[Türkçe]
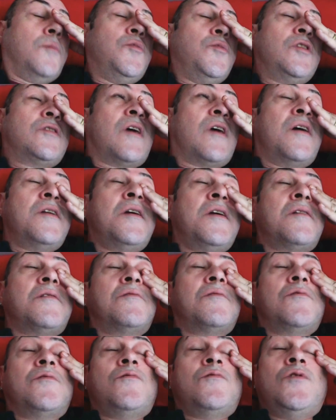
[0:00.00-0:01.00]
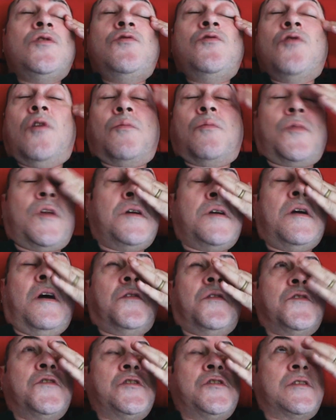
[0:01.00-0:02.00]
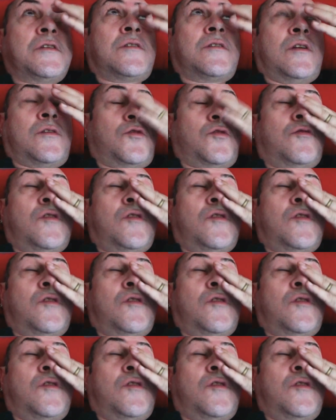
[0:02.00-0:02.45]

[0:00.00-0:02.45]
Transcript: Bir tane videomda yanlışlıkla